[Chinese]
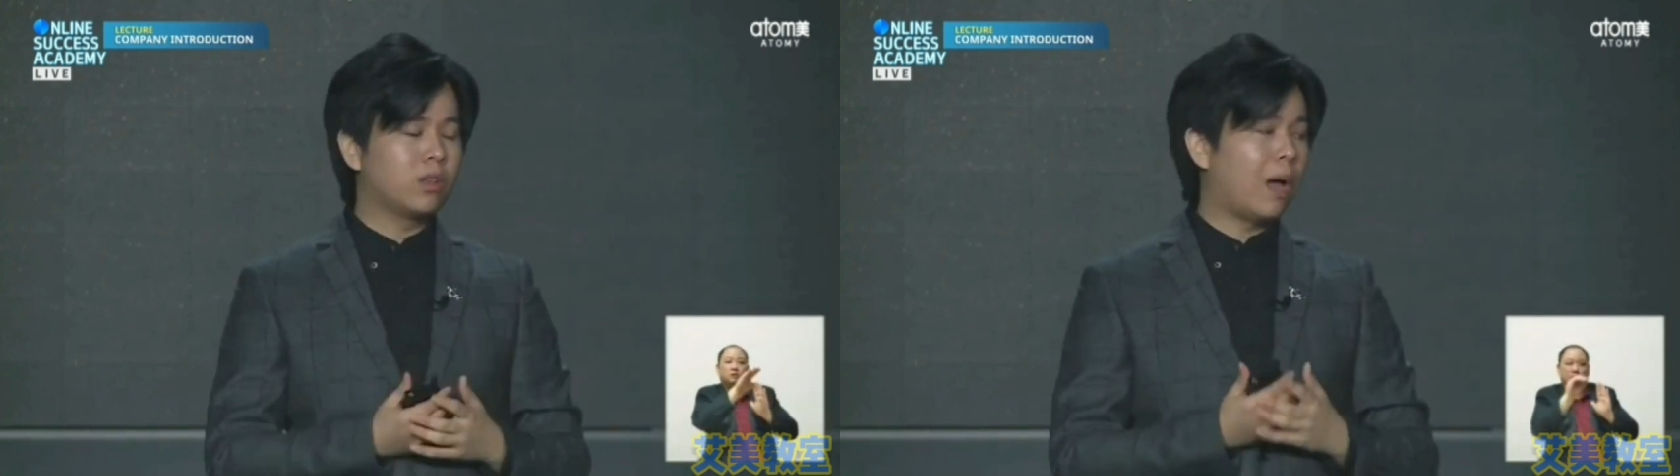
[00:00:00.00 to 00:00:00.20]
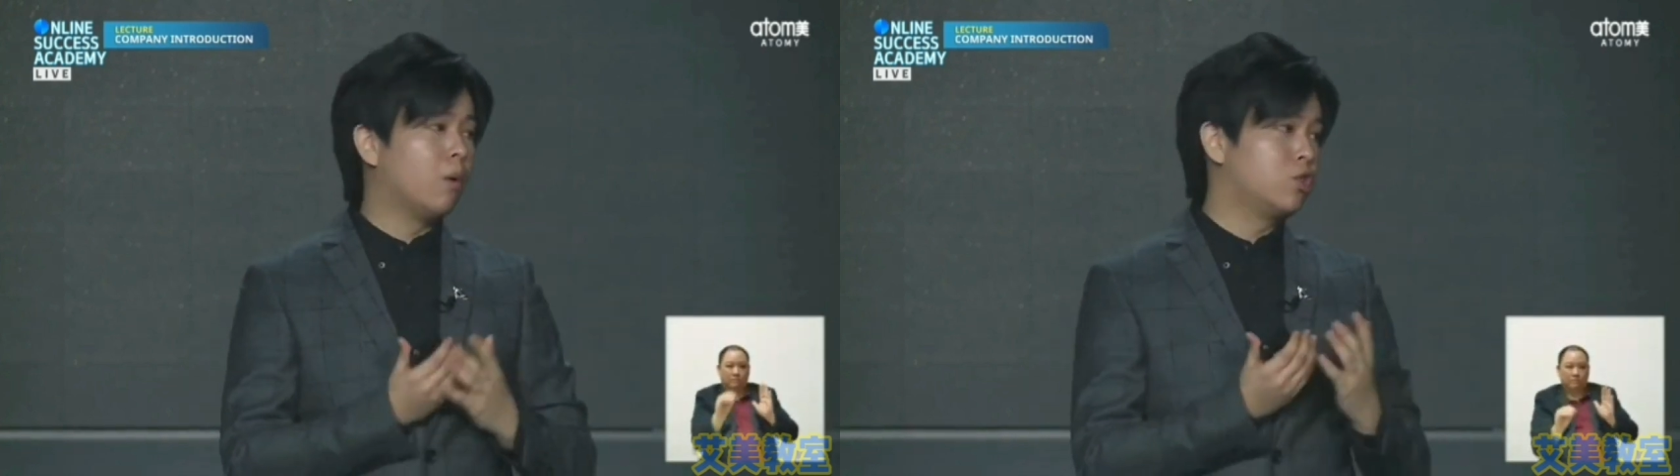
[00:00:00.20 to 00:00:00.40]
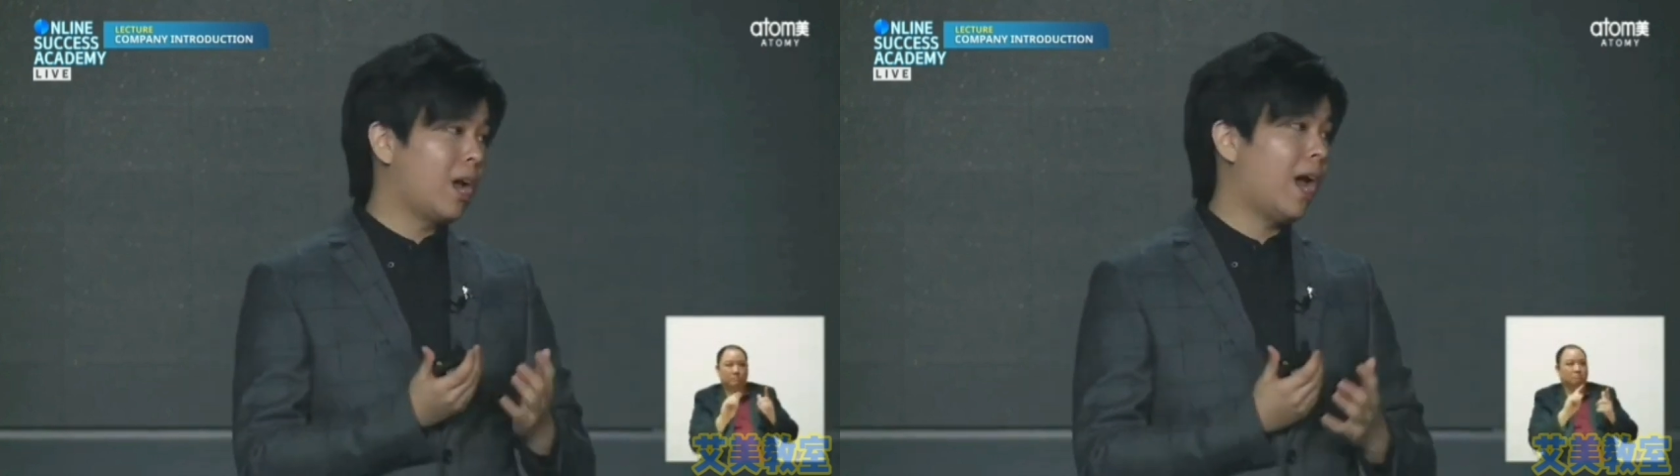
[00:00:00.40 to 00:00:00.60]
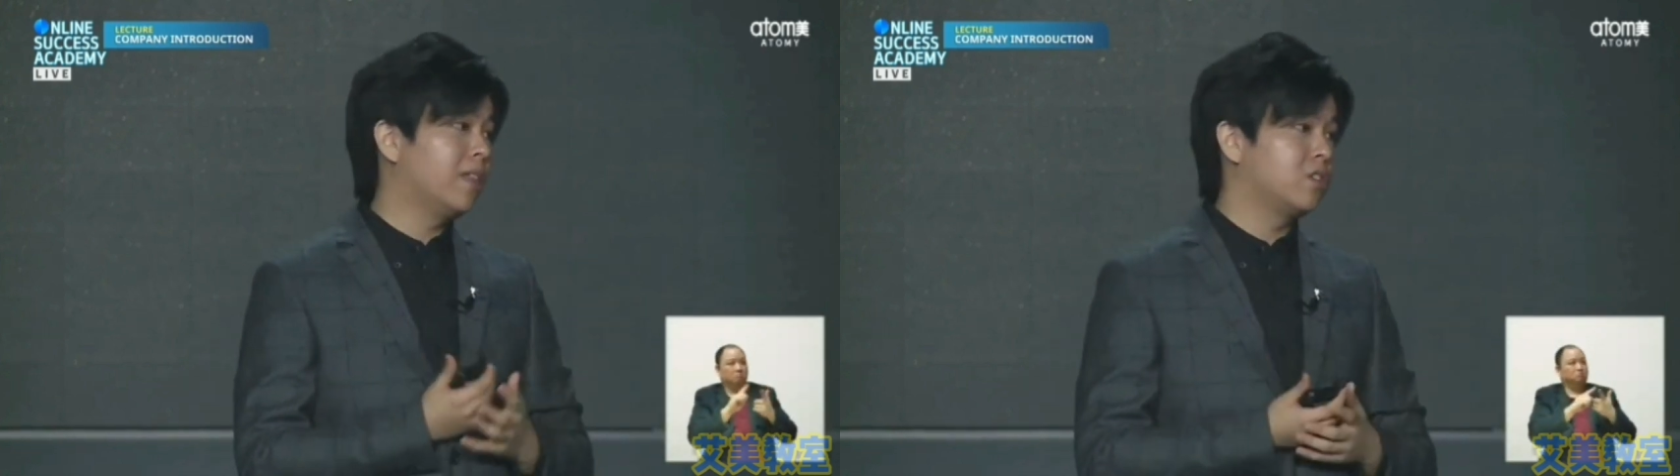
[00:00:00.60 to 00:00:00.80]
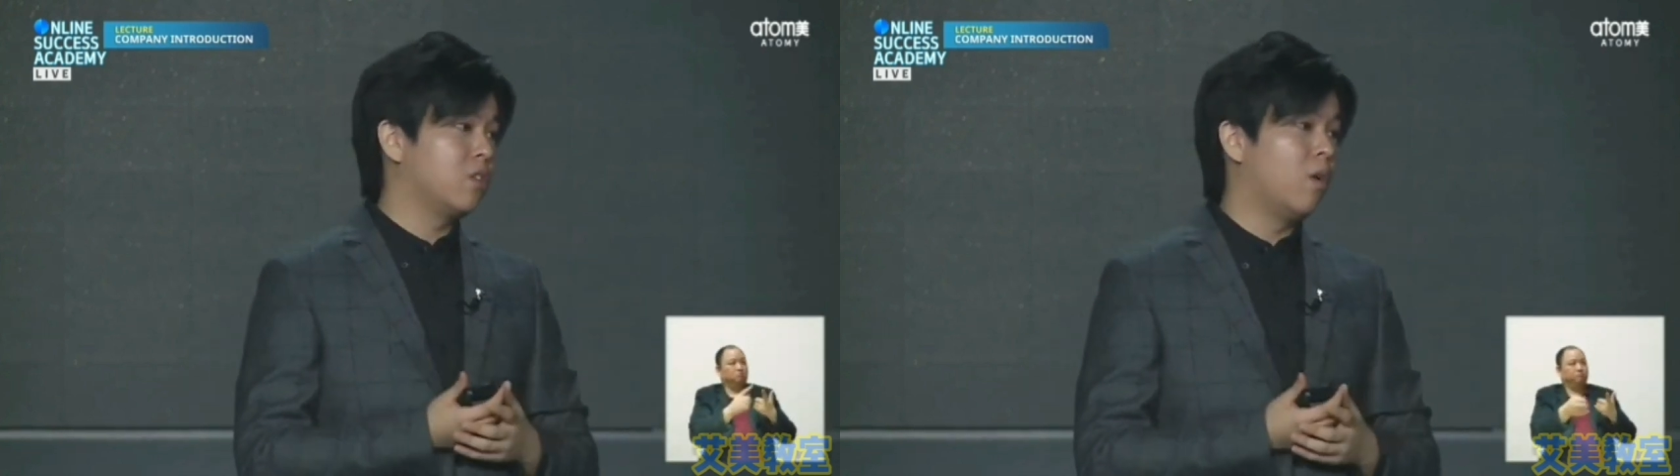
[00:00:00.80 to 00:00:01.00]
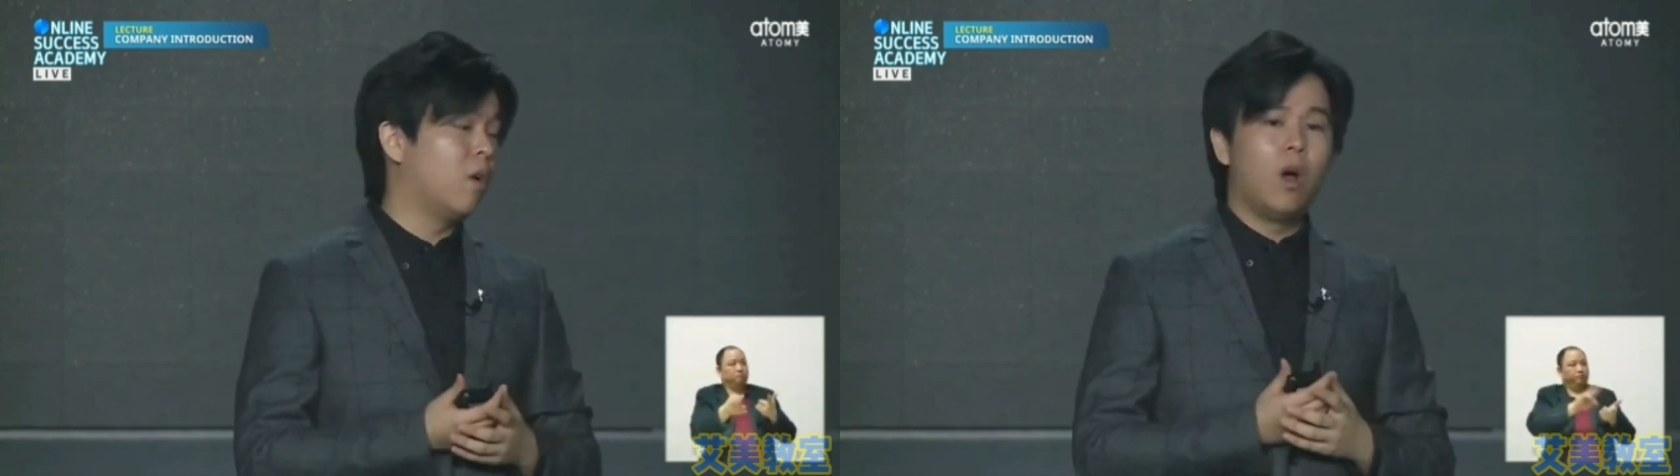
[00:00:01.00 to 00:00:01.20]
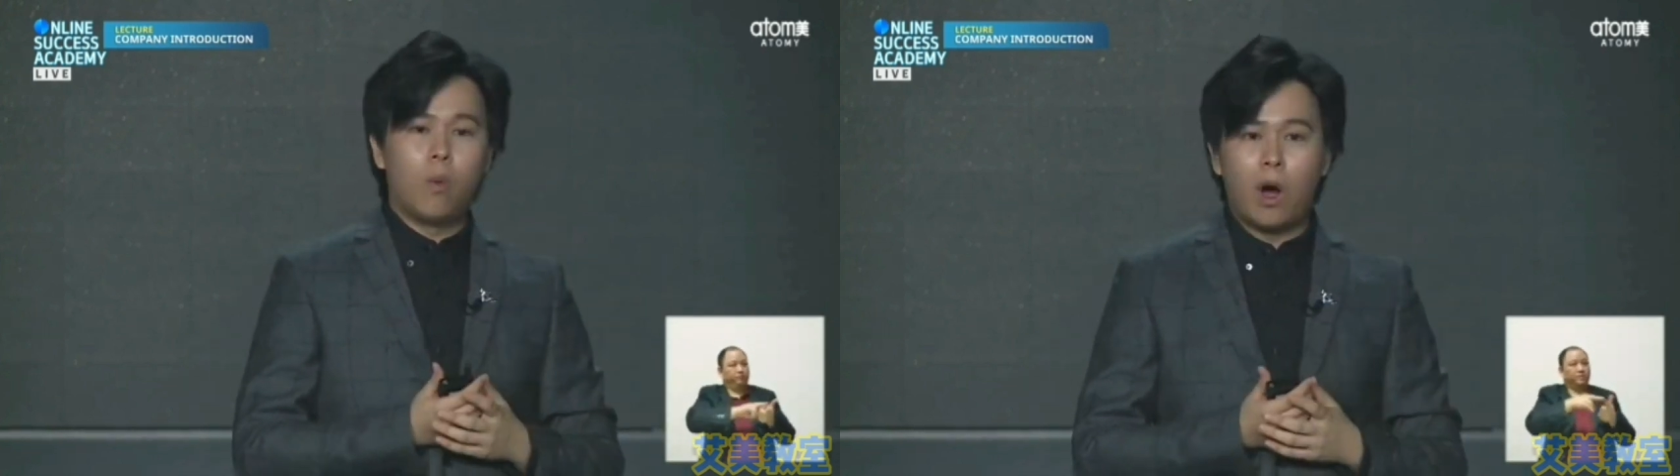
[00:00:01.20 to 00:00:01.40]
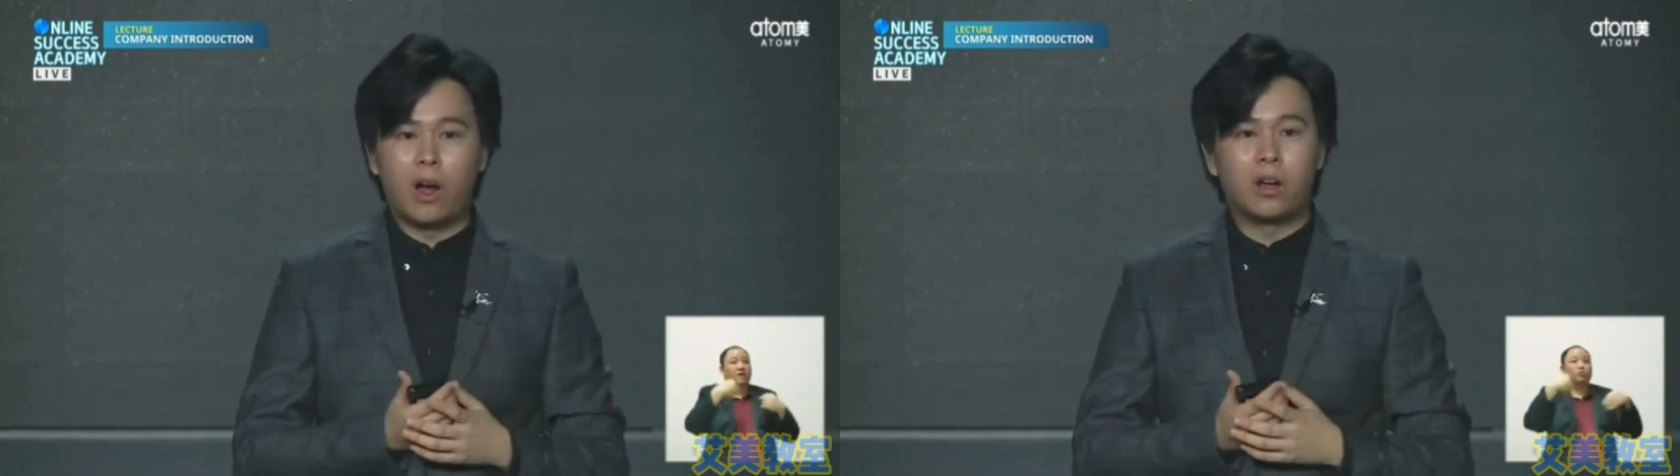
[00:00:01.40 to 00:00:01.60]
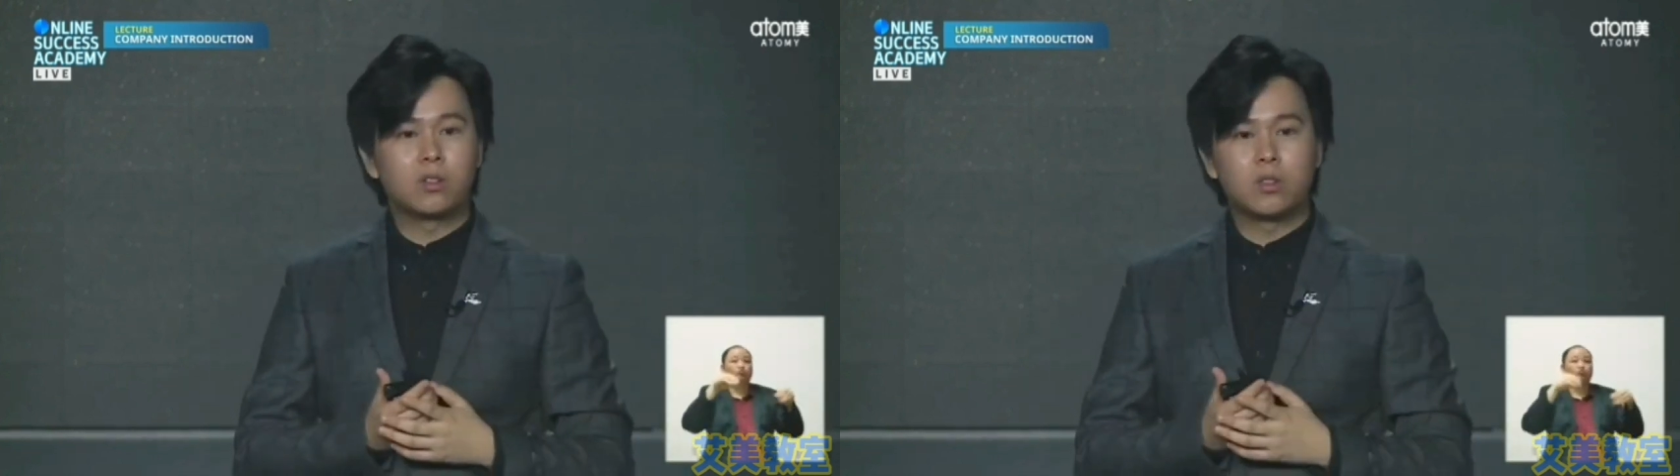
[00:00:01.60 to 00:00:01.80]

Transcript: 当我去看的时候，哇，